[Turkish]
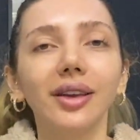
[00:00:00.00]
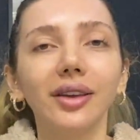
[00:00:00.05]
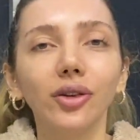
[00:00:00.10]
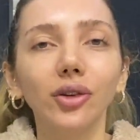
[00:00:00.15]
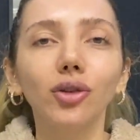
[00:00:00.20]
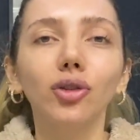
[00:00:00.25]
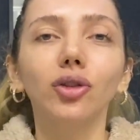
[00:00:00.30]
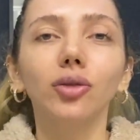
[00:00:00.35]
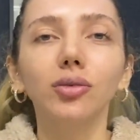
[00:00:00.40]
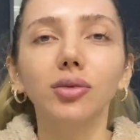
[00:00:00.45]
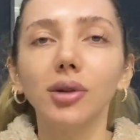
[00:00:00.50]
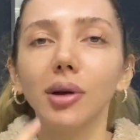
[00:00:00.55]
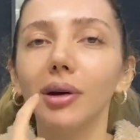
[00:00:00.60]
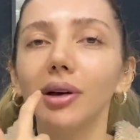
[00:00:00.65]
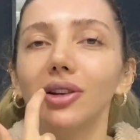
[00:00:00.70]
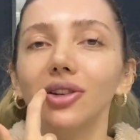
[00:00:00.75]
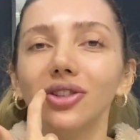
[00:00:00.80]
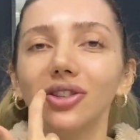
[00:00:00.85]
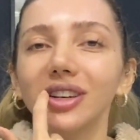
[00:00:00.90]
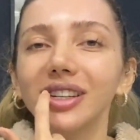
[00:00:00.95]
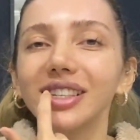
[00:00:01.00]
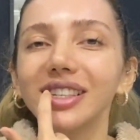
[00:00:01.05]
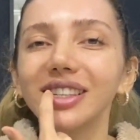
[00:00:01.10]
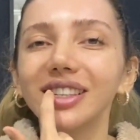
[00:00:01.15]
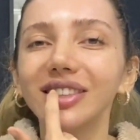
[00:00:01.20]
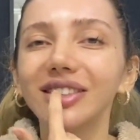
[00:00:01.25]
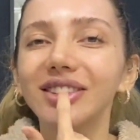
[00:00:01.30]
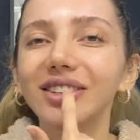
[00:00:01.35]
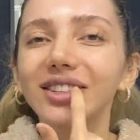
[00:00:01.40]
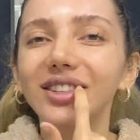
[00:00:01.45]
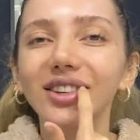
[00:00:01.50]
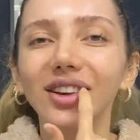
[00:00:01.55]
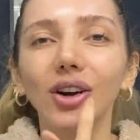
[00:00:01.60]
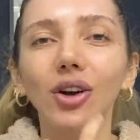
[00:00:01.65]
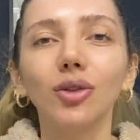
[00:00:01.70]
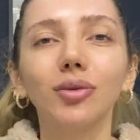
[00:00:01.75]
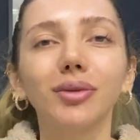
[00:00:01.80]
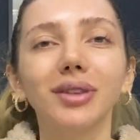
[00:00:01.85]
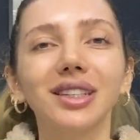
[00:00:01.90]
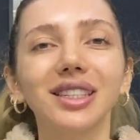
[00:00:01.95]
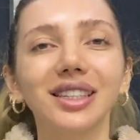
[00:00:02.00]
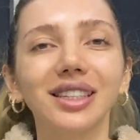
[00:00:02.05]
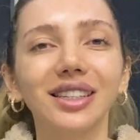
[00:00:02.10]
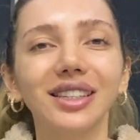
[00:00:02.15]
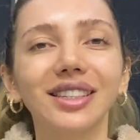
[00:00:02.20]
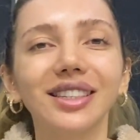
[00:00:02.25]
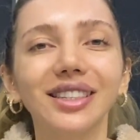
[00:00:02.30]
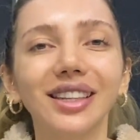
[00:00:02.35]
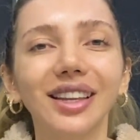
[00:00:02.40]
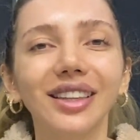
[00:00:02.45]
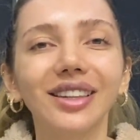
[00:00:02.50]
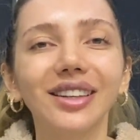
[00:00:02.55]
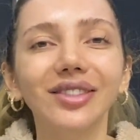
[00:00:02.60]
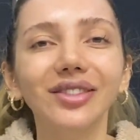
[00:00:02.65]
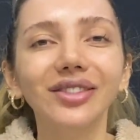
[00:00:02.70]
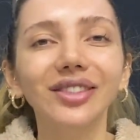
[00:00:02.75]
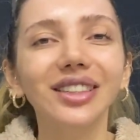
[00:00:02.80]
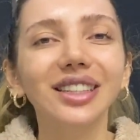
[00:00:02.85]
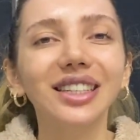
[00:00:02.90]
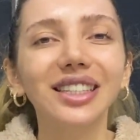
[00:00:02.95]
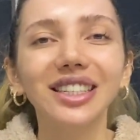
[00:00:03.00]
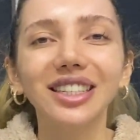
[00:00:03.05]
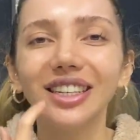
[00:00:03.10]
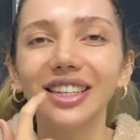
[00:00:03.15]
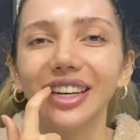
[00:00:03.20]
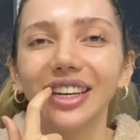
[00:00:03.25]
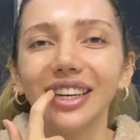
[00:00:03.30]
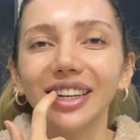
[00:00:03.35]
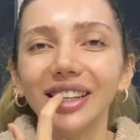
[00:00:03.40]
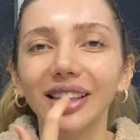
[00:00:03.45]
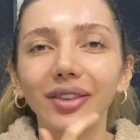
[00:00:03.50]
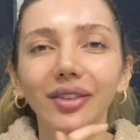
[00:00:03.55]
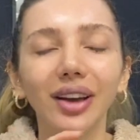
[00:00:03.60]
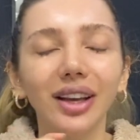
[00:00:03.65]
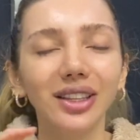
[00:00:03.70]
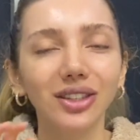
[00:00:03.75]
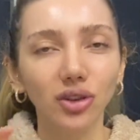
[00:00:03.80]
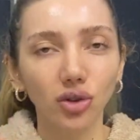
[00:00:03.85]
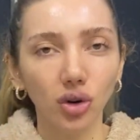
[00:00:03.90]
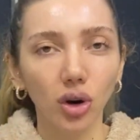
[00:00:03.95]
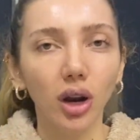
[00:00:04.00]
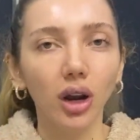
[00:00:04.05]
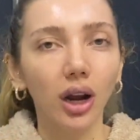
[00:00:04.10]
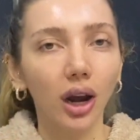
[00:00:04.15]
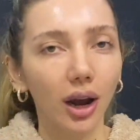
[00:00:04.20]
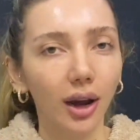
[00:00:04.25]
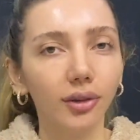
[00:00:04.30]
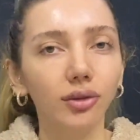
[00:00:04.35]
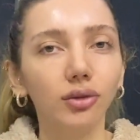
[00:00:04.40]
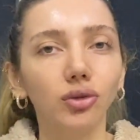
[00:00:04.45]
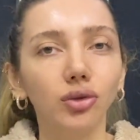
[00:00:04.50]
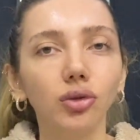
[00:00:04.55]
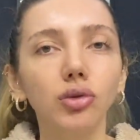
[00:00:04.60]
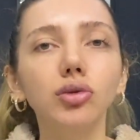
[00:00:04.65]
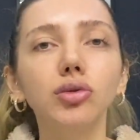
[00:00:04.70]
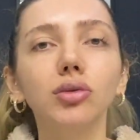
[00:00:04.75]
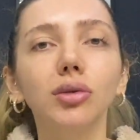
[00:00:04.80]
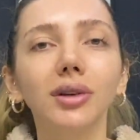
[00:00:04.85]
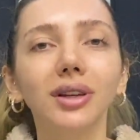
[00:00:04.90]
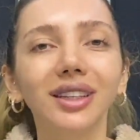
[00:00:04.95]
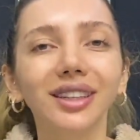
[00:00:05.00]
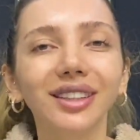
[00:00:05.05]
Güldüğüm zaman şurasının diz olmasını istedim. Şu şekilde. Bence şu an gayet düz.